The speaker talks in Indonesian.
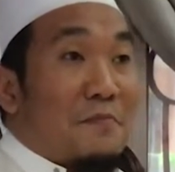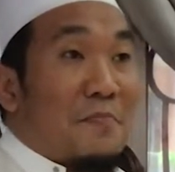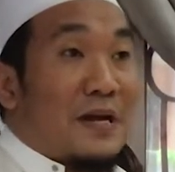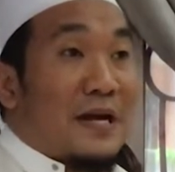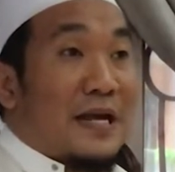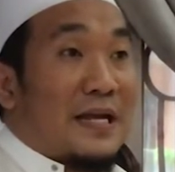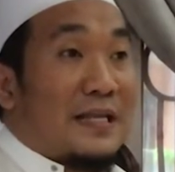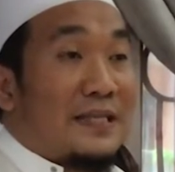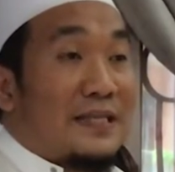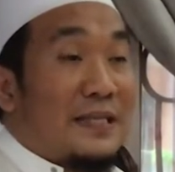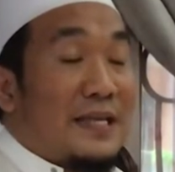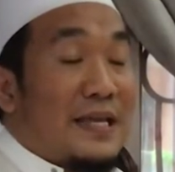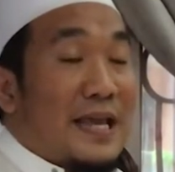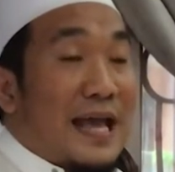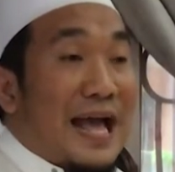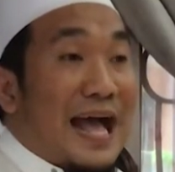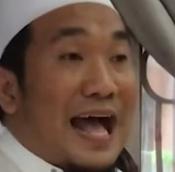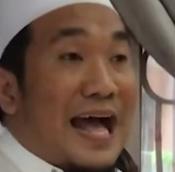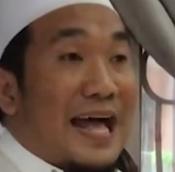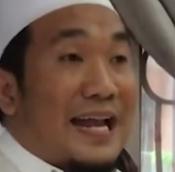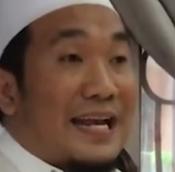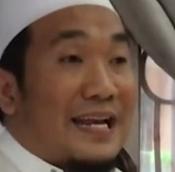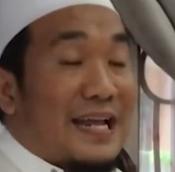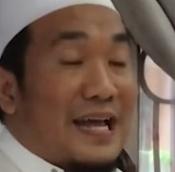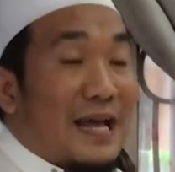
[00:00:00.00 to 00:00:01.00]
Berarti
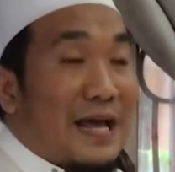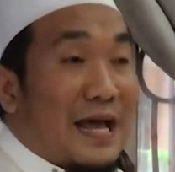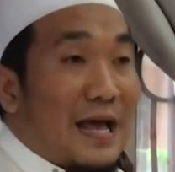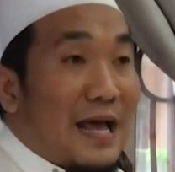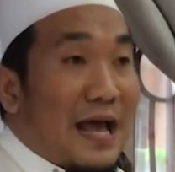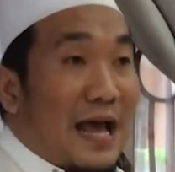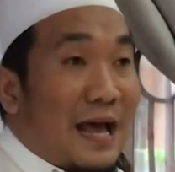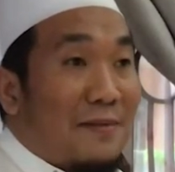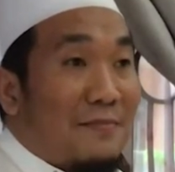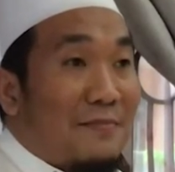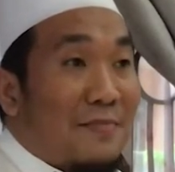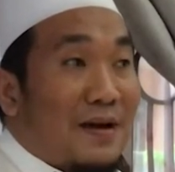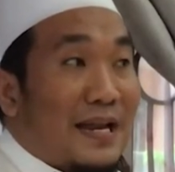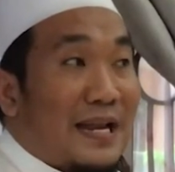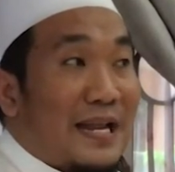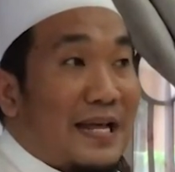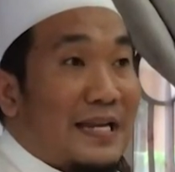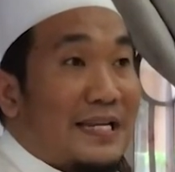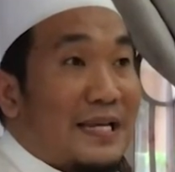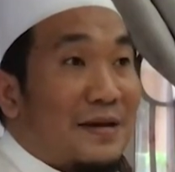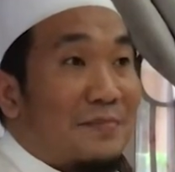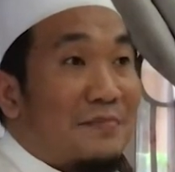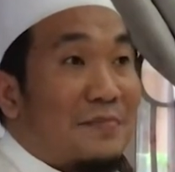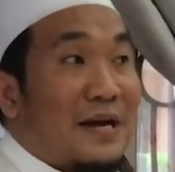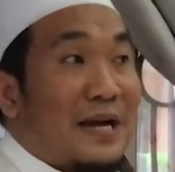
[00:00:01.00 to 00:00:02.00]
ada
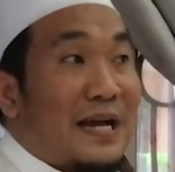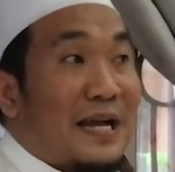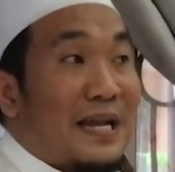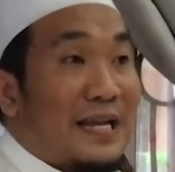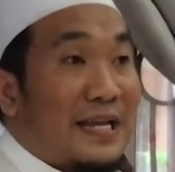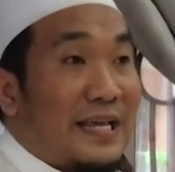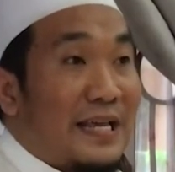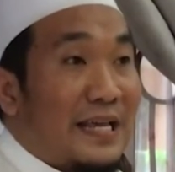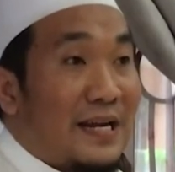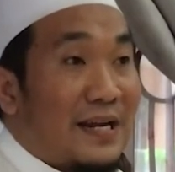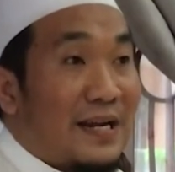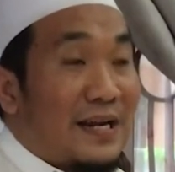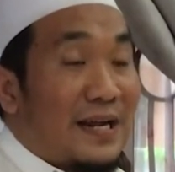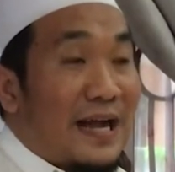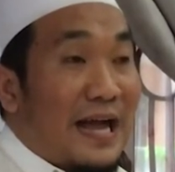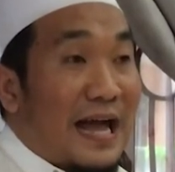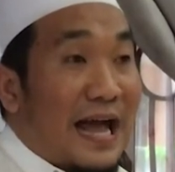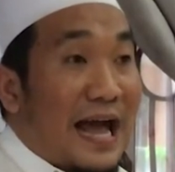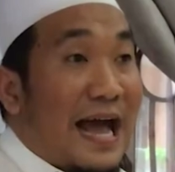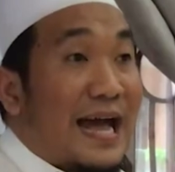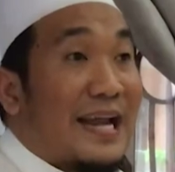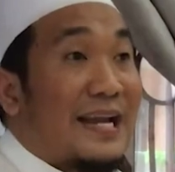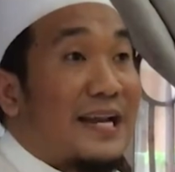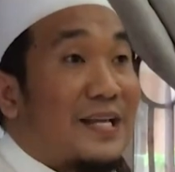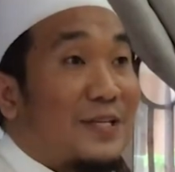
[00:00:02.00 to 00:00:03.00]
amalan yang mengalir
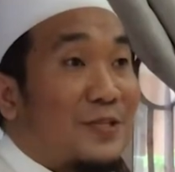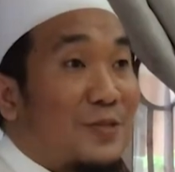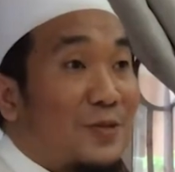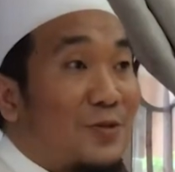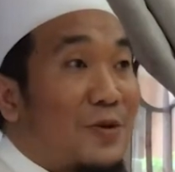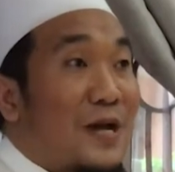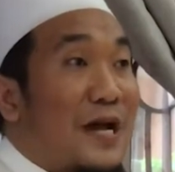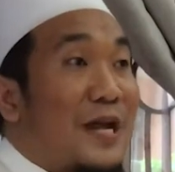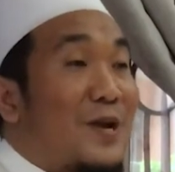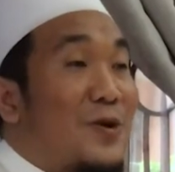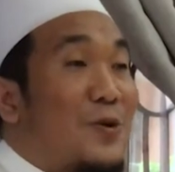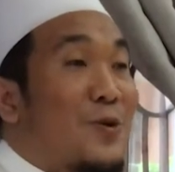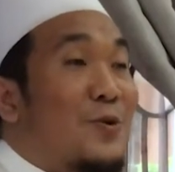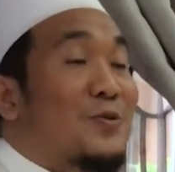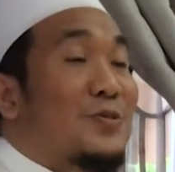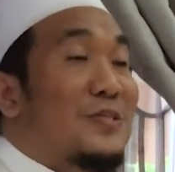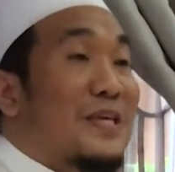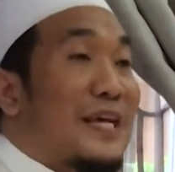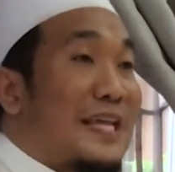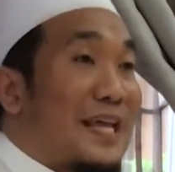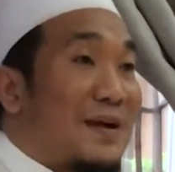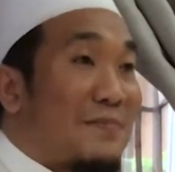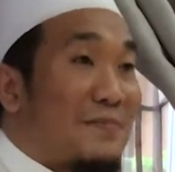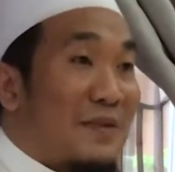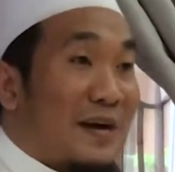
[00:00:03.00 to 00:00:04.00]
ada juga
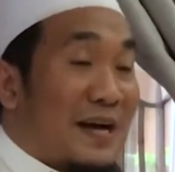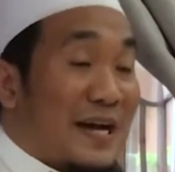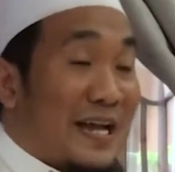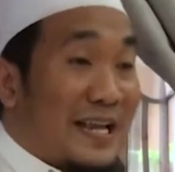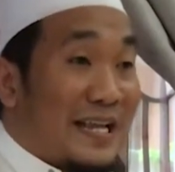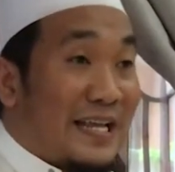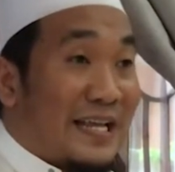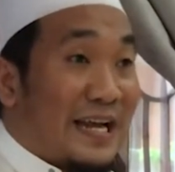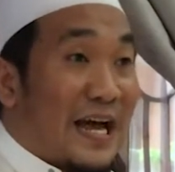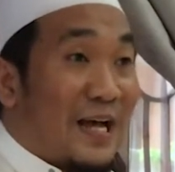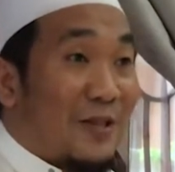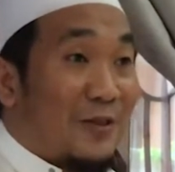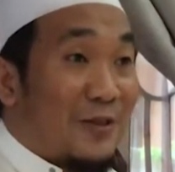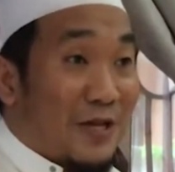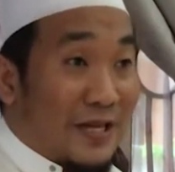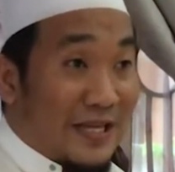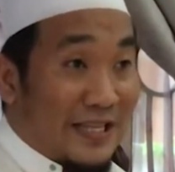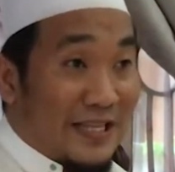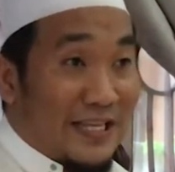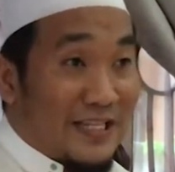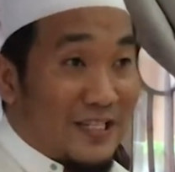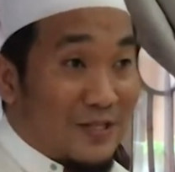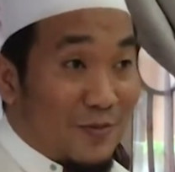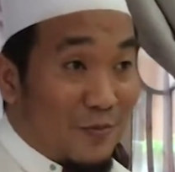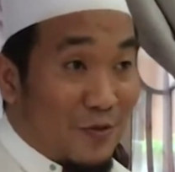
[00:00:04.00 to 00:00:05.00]
dosa yang mengalir atau
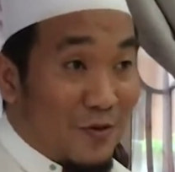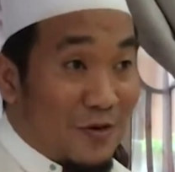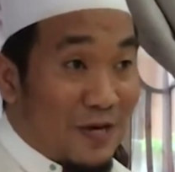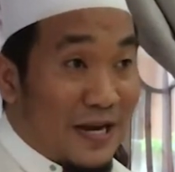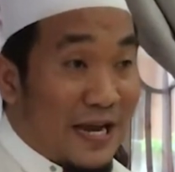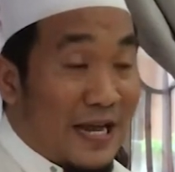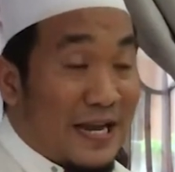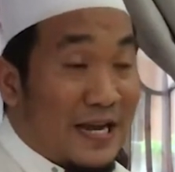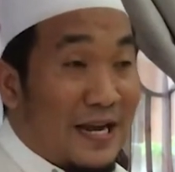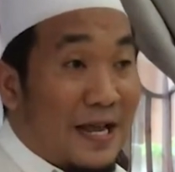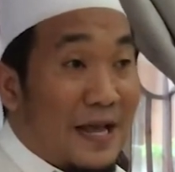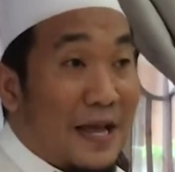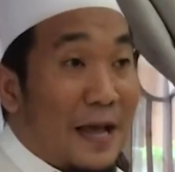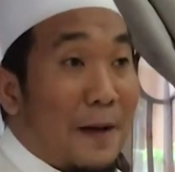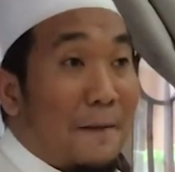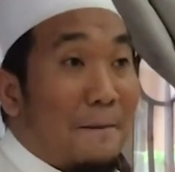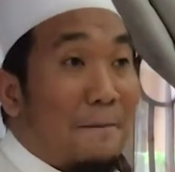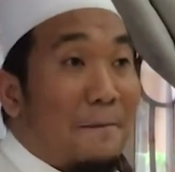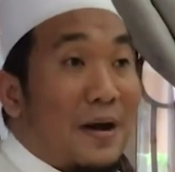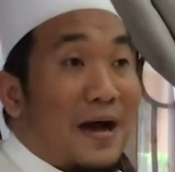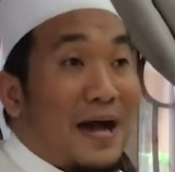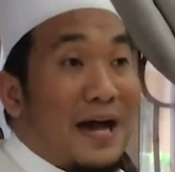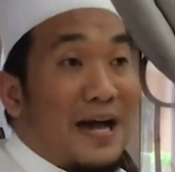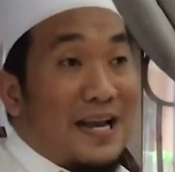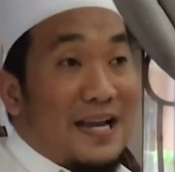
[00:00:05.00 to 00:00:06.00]
yang kita sebut dengan
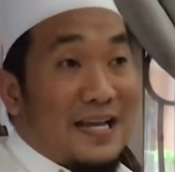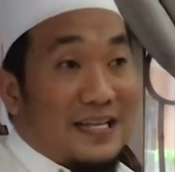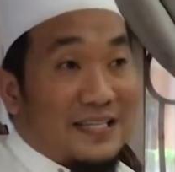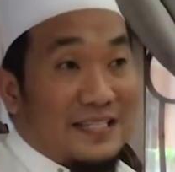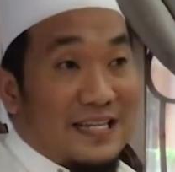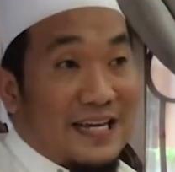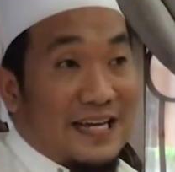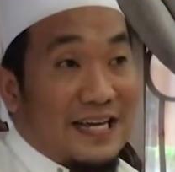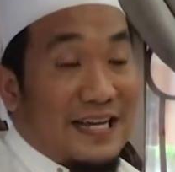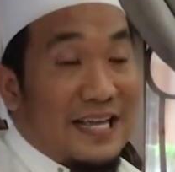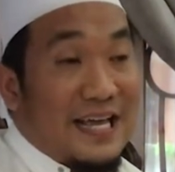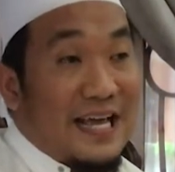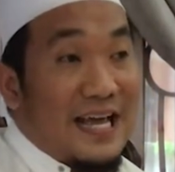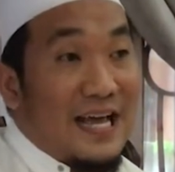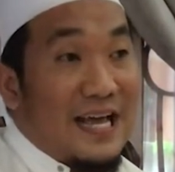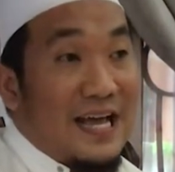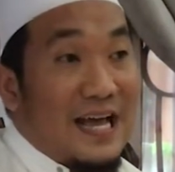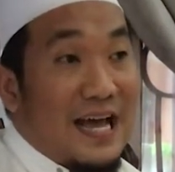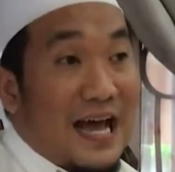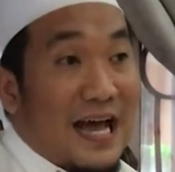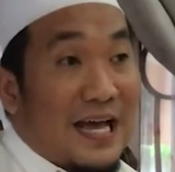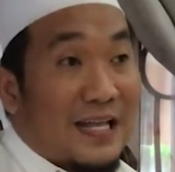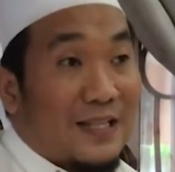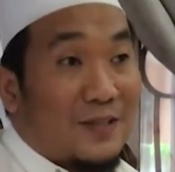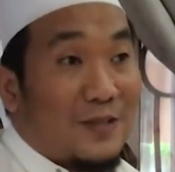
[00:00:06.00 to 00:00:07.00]
pahala jariah
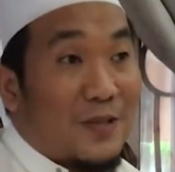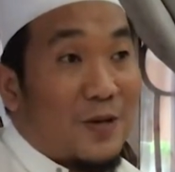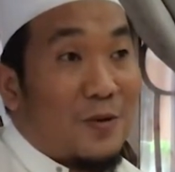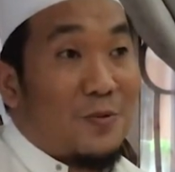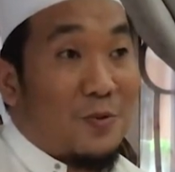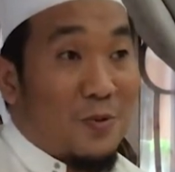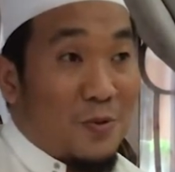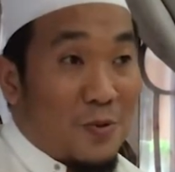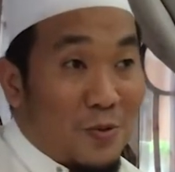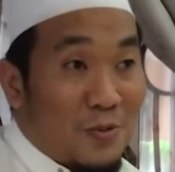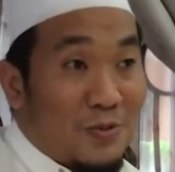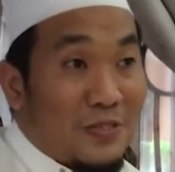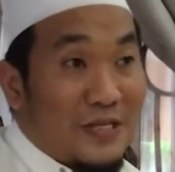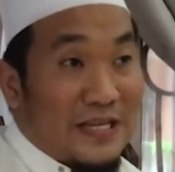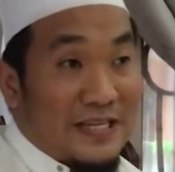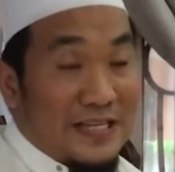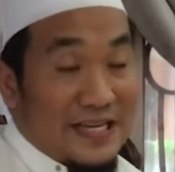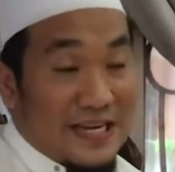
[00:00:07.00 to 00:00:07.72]
atau dosa